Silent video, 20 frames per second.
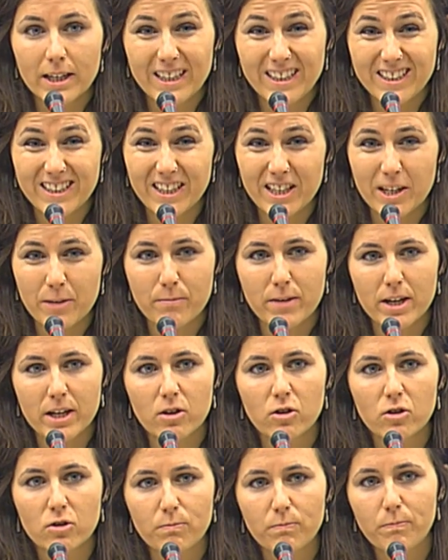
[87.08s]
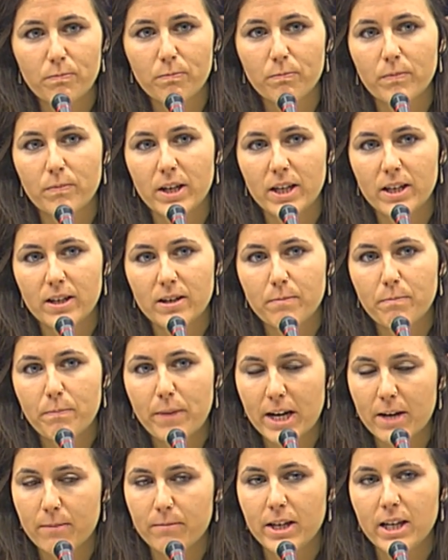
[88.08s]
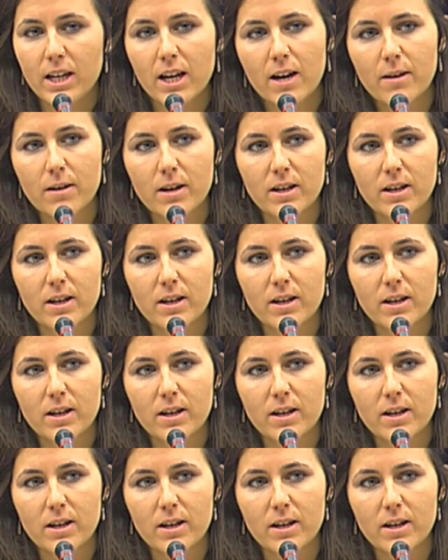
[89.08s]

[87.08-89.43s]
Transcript: y, sin embargo, eh, para mí